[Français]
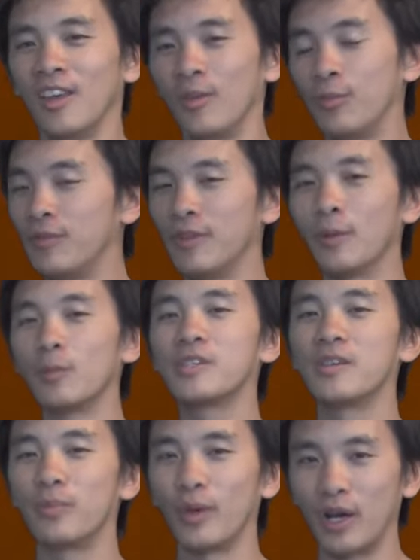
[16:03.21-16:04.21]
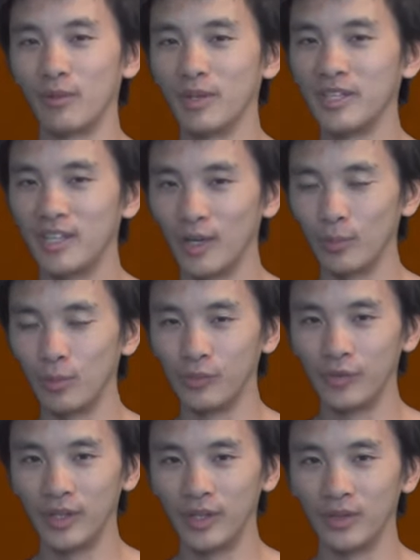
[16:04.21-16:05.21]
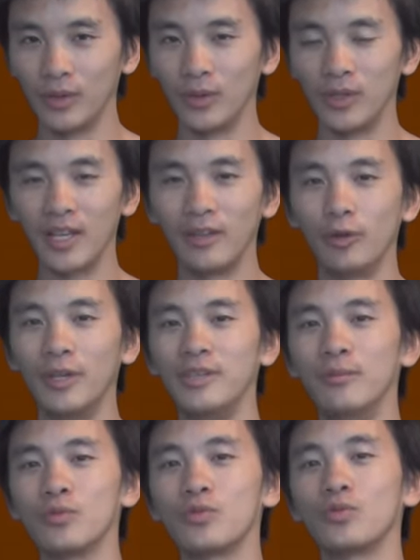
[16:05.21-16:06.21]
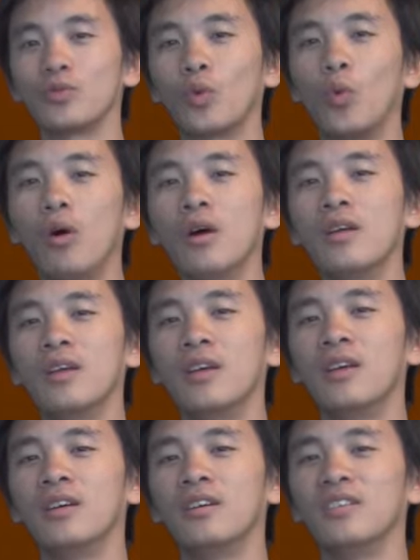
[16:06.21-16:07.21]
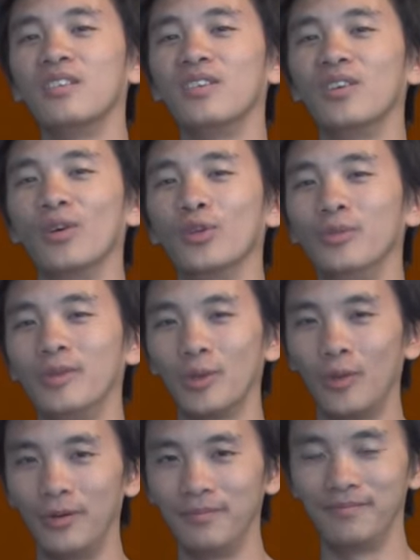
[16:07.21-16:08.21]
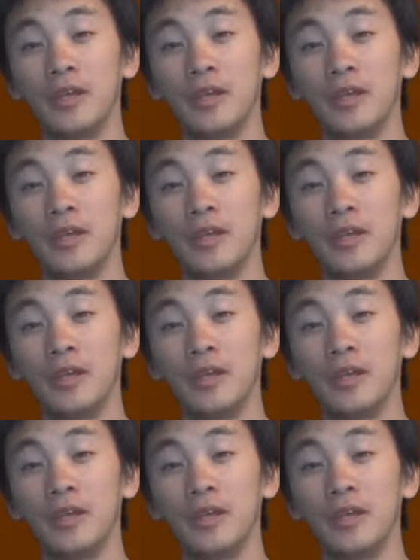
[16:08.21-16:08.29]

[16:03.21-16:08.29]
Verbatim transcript: Et puis finalement, c'est Perelman qui a prouvé euh, le cas de la dimension 3 euh, en 2003.